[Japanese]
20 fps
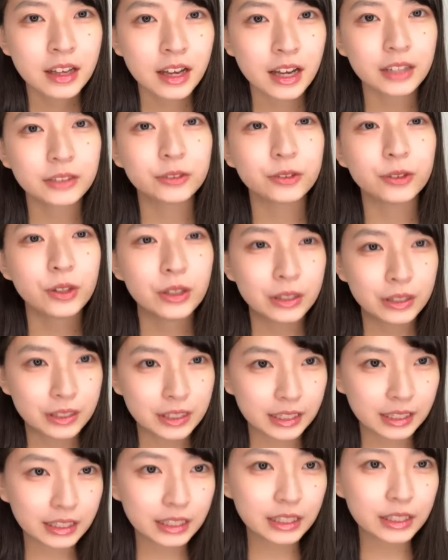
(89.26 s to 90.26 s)
あと
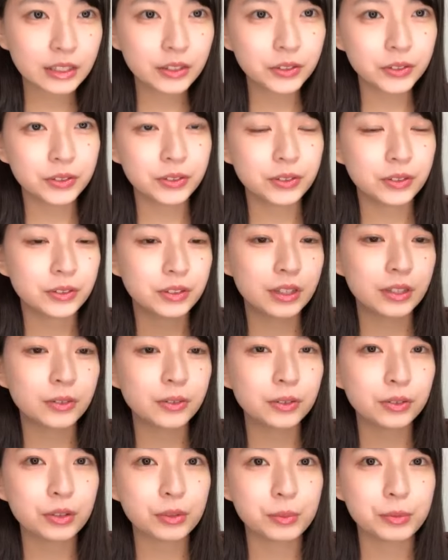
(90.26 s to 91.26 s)
先に今日言ってお
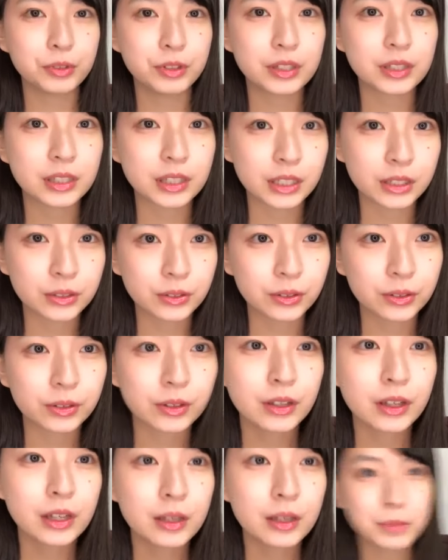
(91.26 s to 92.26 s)
こうと思うんですけど、
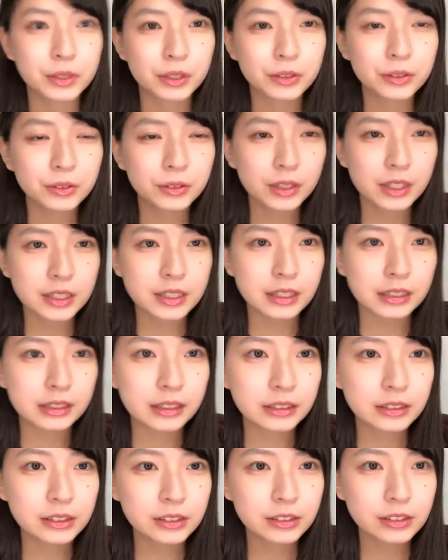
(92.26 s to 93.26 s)
まあ、今日ねせっ
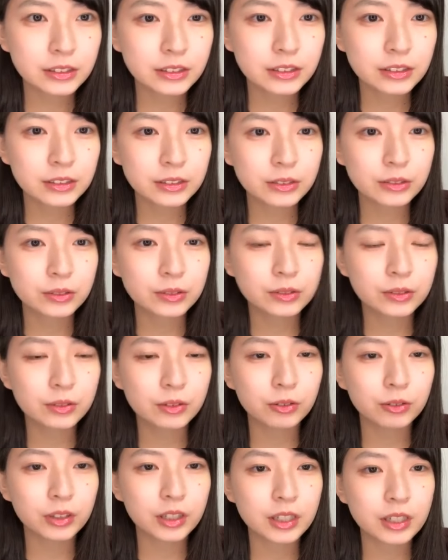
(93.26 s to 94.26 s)
かく
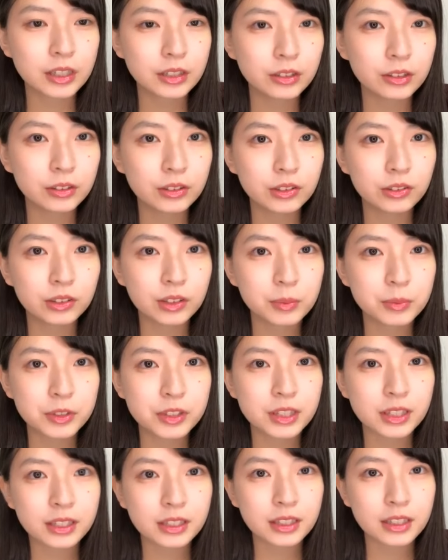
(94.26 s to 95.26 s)
こんなにとっても
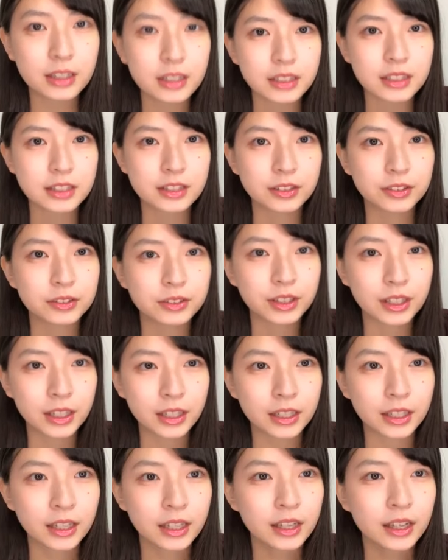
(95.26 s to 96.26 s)
素敵な日ですの
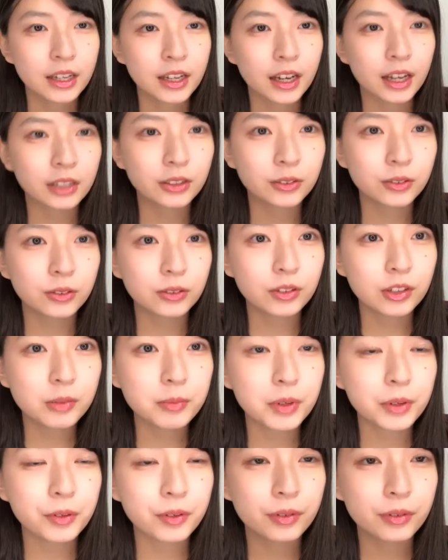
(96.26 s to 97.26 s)
であの
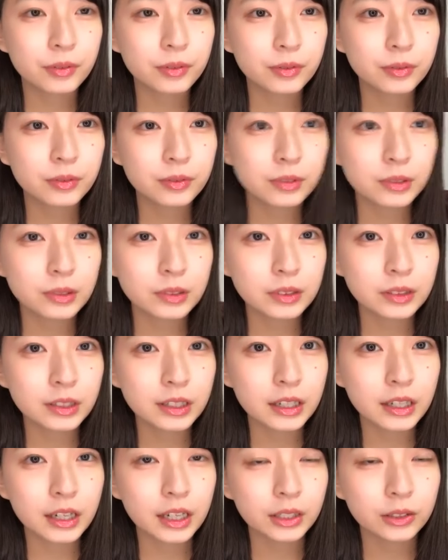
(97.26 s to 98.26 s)
今
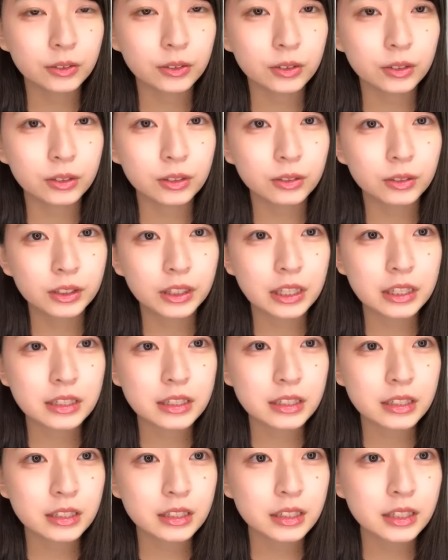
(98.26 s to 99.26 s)
あの
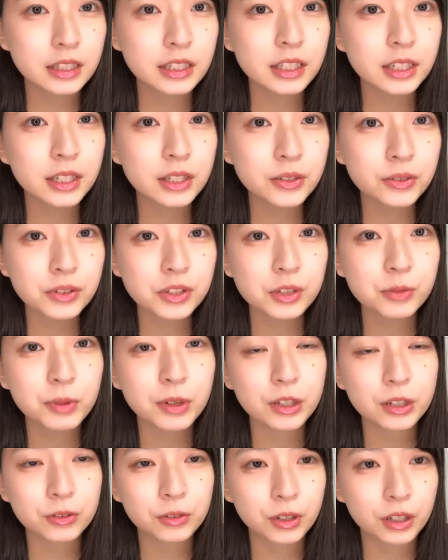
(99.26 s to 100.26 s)
私一人称
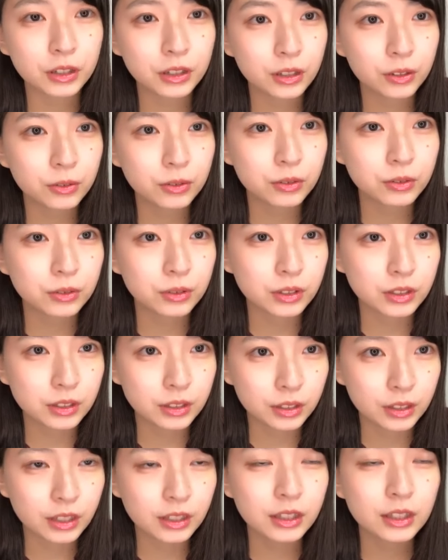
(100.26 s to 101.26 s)
縛りをやっておるんで
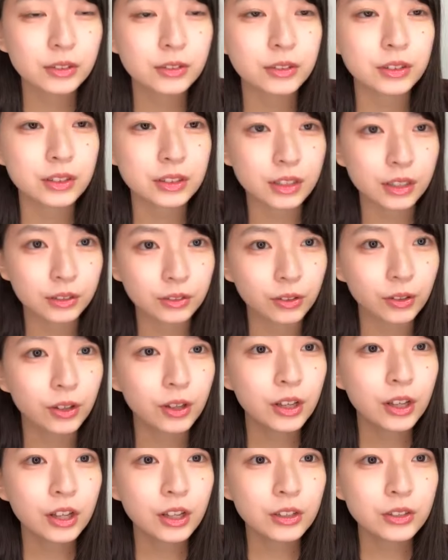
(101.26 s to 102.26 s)
すやっているんですけど
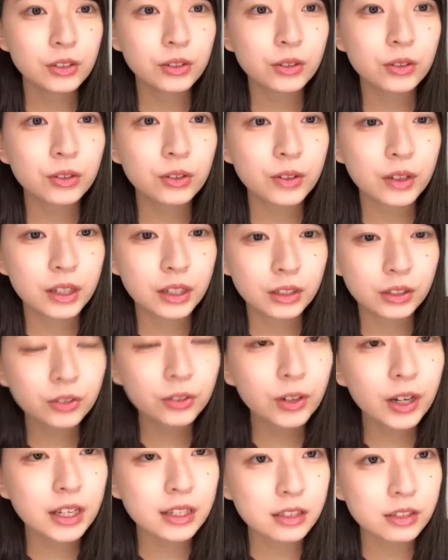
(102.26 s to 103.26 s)
ちょっと今日は
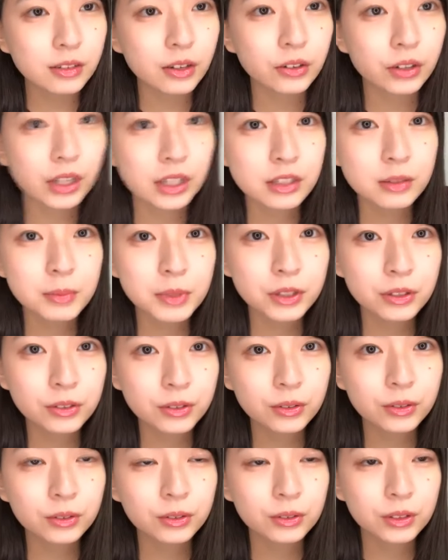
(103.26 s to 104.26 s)
今日は明日はお休みとい
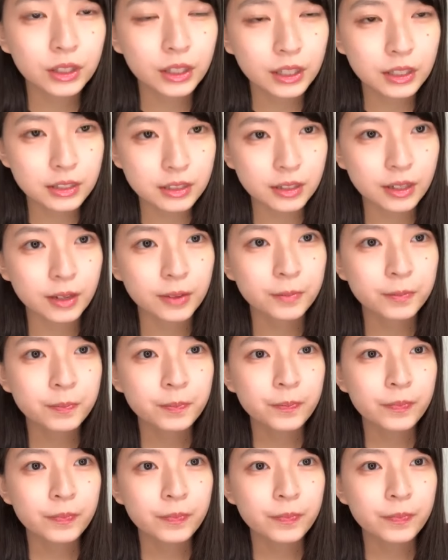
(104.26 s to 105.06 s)
うことでですね